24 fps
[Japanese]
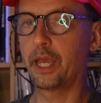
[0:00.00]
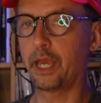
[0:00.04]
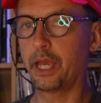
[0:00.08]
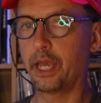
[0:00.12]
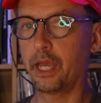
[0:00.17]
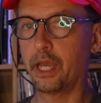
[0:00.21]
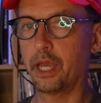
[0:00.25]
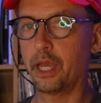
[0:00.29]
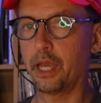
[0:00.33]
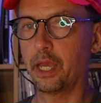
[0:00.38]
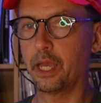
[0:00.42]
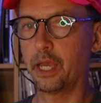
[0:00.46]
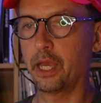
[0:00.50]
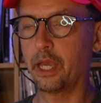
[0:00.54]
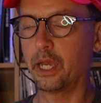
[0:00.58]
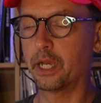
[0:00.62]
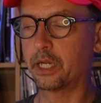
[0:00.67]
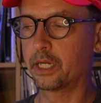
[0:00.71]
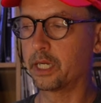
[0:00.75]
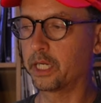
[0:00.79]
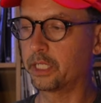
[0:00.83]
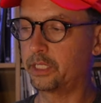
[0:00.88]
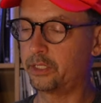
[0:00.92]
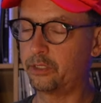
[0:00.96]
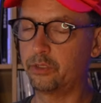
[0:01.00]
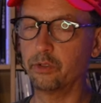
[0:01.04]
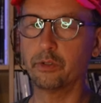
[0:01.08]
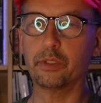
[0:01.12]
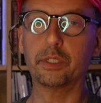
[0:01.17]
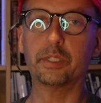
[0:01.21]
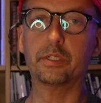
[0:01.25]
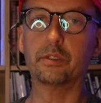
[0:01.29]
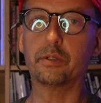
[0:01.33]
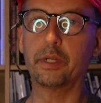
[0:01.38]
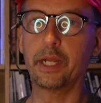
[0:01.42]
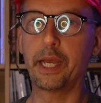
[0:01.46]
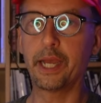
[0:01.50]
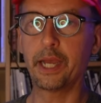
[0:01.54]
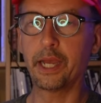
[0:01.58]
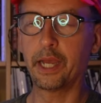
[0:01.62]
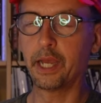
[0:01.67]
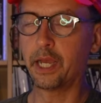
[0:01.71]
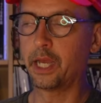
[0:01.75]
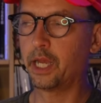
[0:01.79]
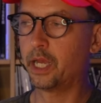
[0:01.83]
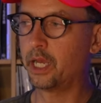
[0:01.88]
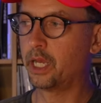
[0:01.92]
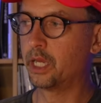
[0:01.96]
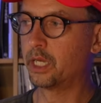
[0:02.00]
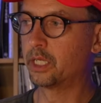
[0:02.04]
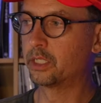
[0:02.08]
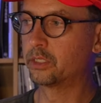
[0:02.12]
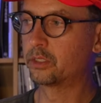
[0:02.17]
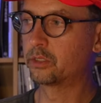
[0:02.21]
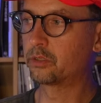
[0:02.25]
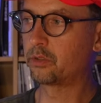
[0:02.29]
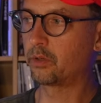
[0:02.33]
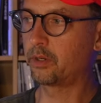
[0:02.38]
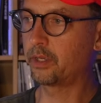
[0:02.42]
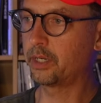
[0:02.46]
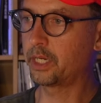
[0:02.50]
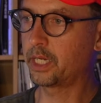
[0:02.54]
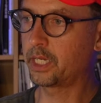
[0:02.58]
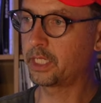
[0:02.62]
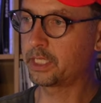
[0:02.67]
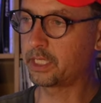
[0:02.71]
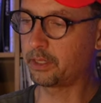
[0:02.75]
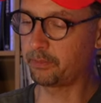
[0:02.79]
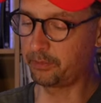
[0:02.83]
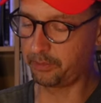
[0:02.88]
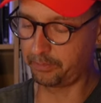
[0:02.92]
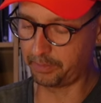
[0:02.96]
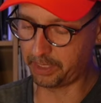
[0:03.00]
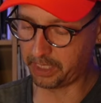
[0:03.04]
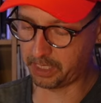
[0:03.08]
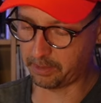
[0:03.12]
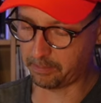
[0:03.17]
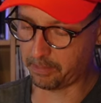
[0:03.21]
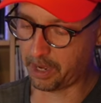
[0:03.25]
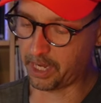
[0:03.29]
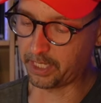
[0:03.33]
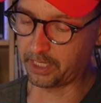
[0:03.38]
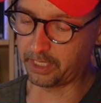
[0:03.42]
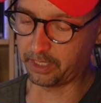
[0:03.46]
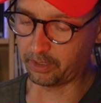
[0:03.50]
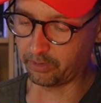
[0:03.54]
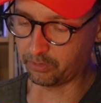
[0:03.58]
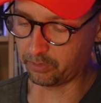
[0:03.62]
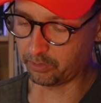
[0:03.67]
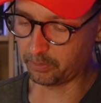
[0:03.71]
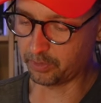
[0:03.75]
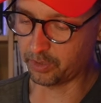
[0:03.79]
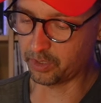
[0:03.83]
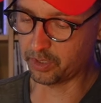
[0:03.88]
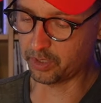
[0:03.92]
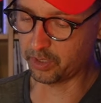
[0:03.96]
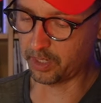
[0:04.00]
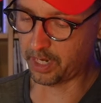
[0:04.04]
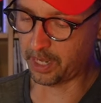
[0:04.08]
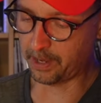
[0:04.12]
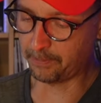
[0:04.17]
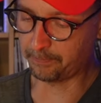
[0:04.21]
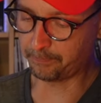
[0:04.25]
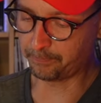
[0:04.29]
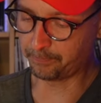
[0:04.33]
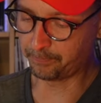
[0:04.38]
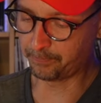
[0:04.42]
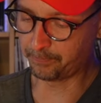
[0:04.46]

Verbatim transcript: けが必要ですよねそれが多分みんな待ってると思うんですよね